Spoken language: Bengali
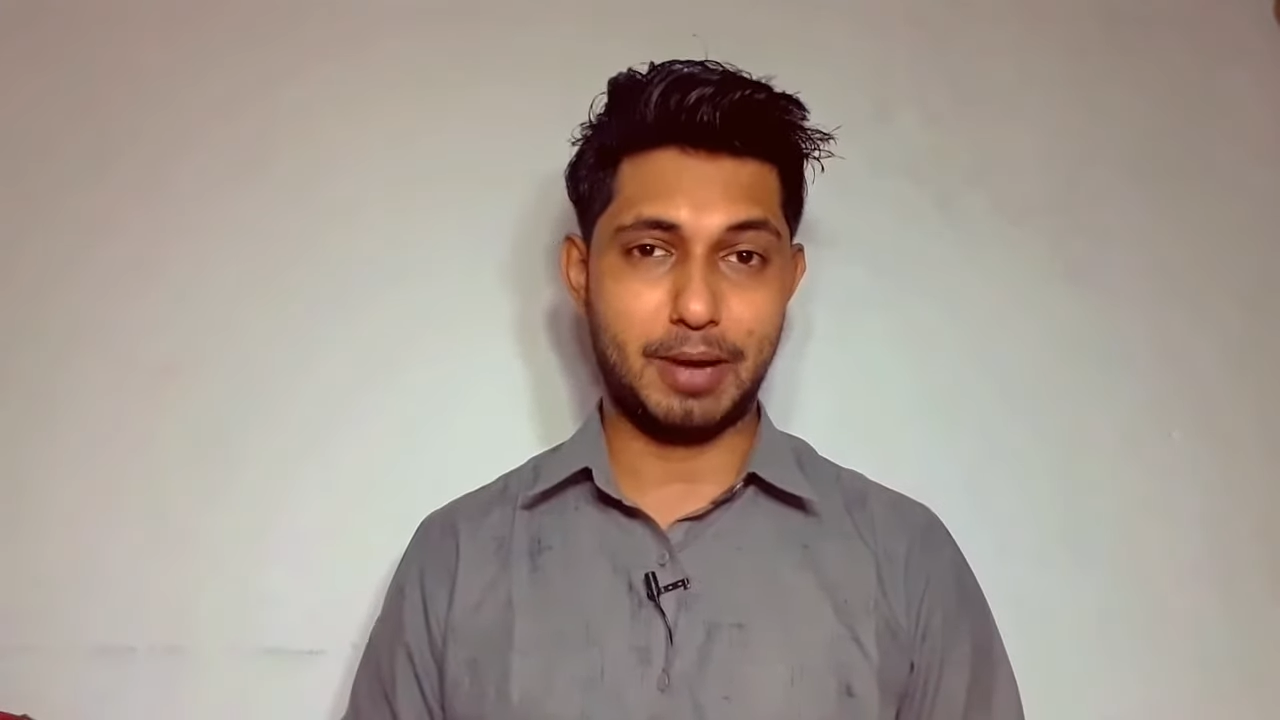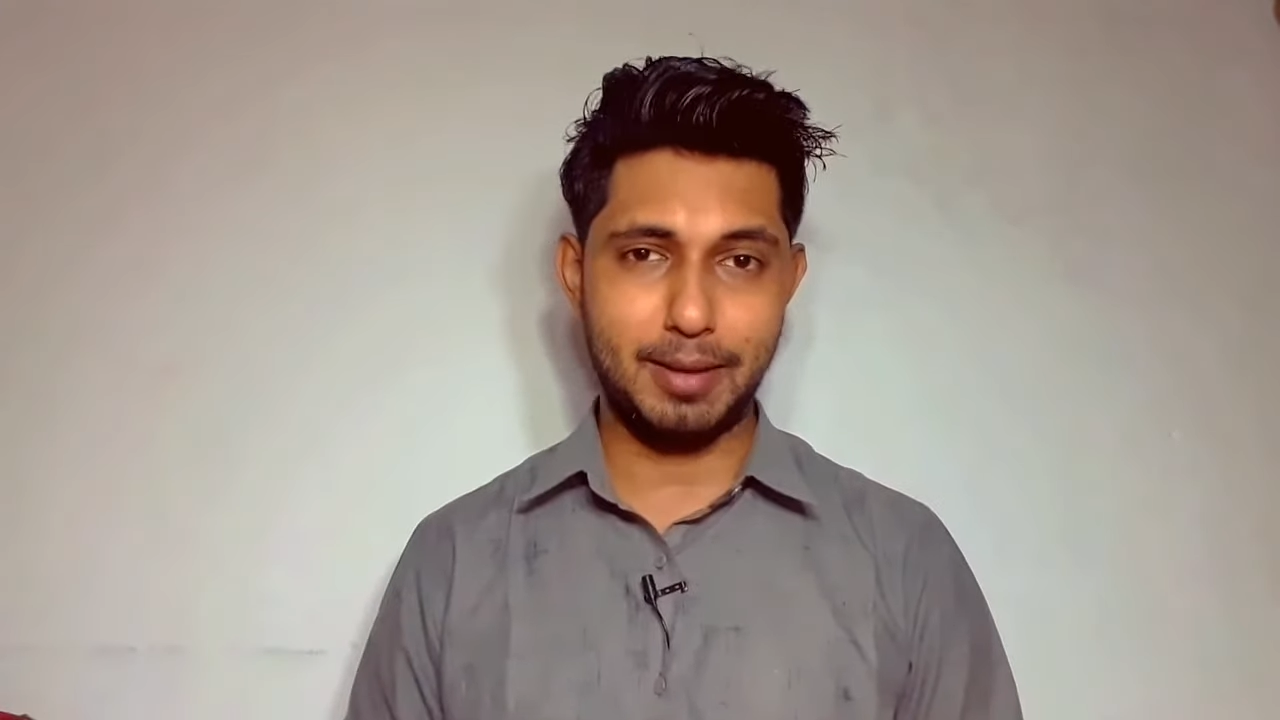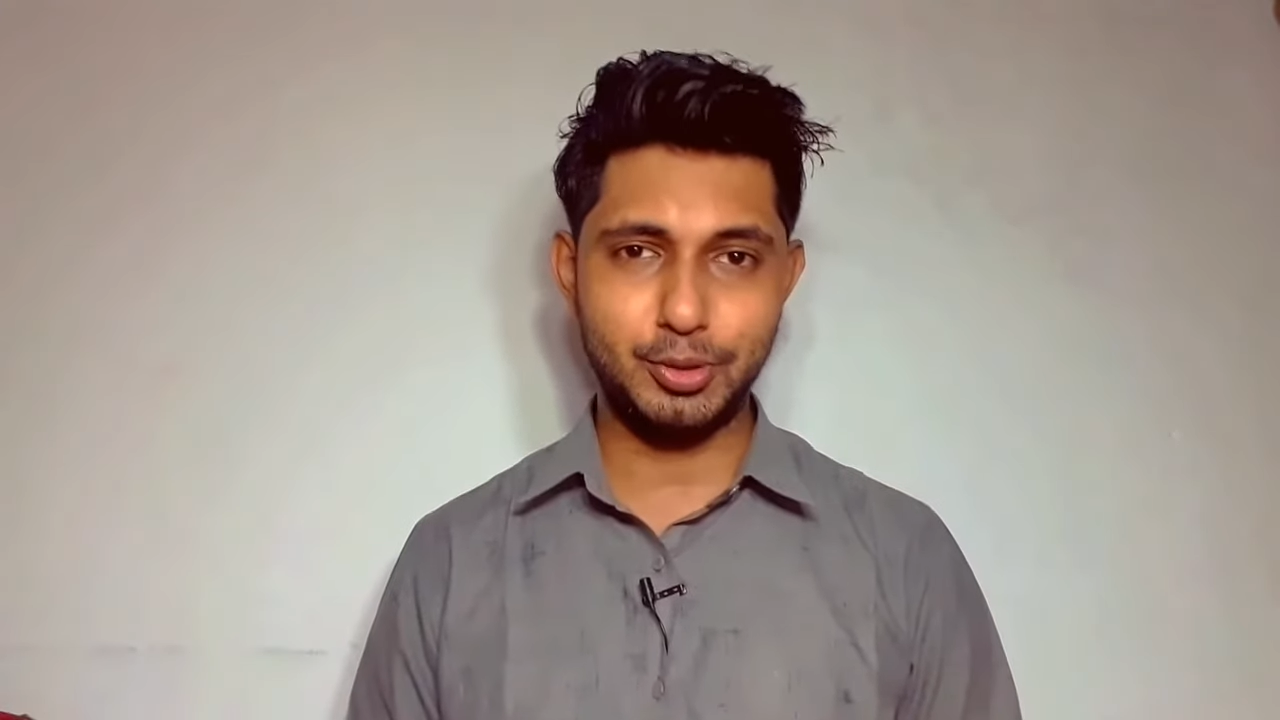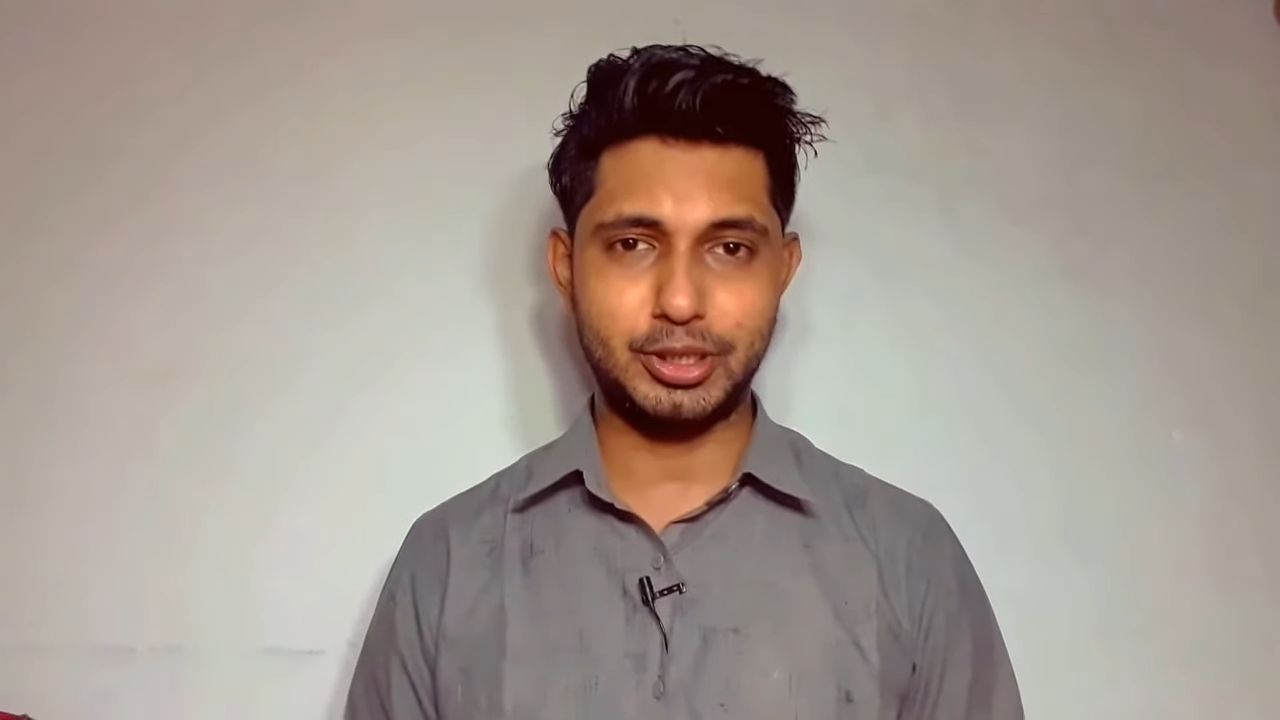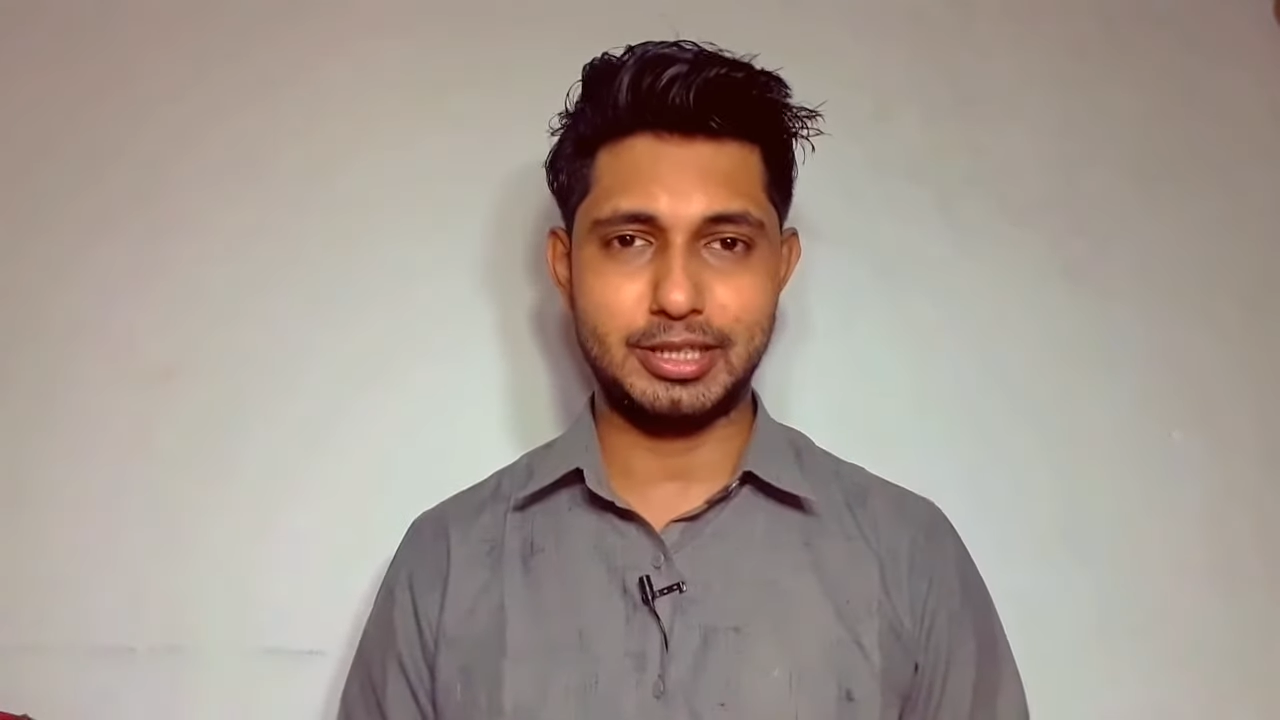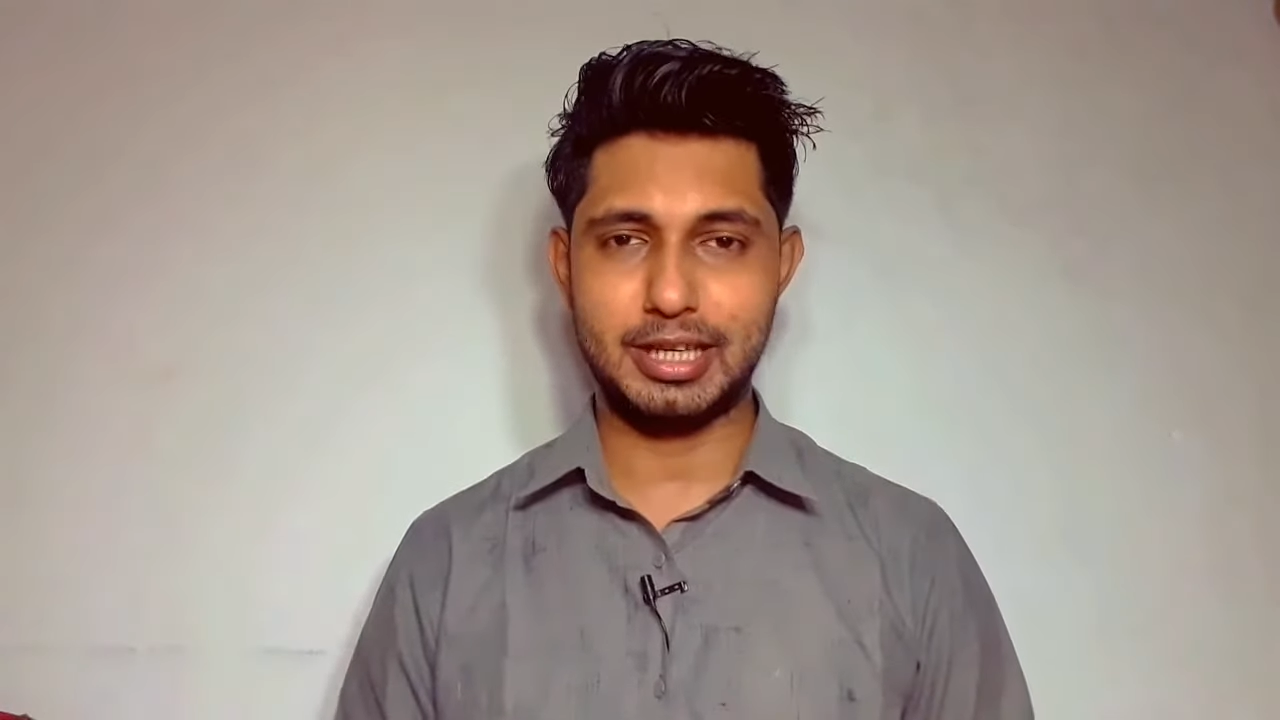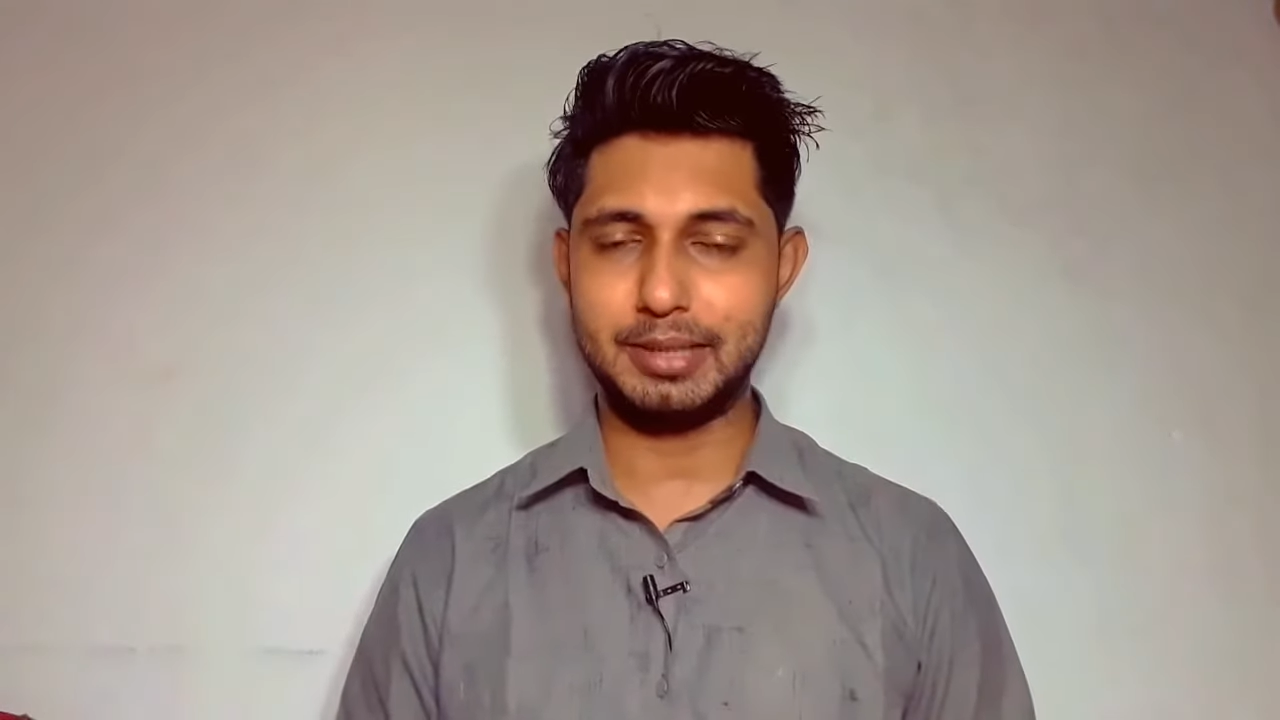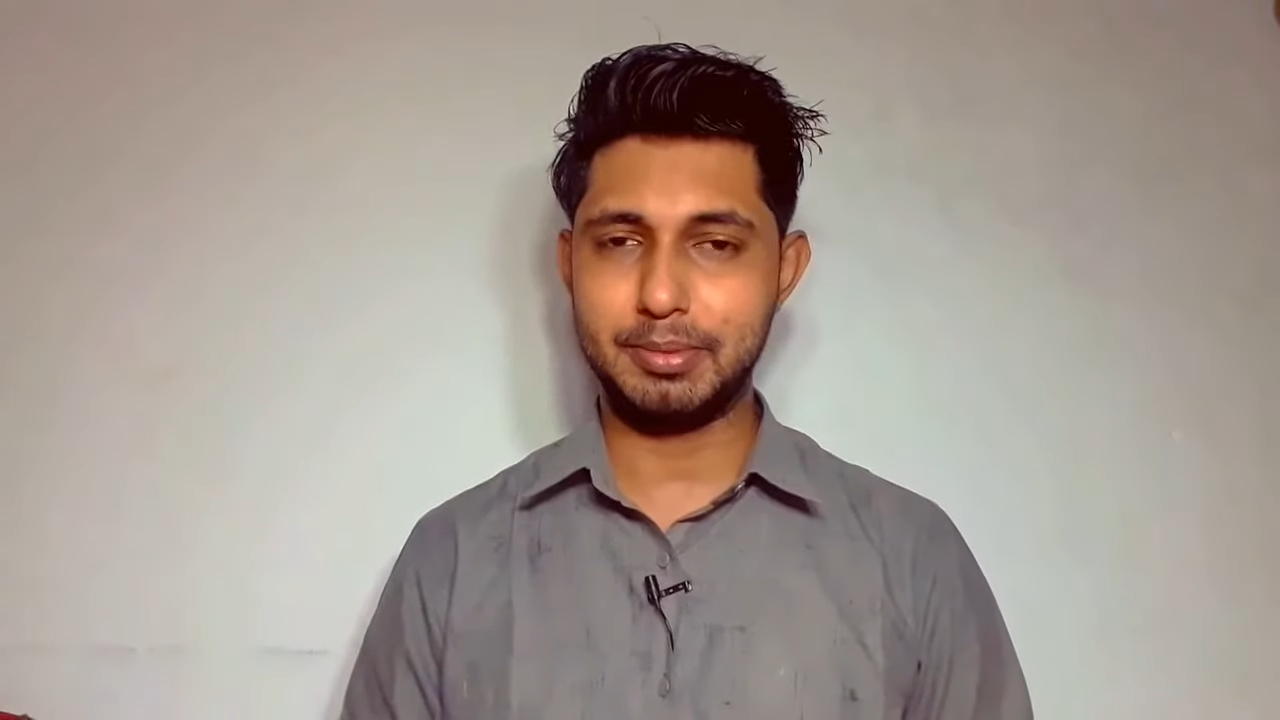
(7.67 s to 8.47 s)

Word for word: পা মচকে যায়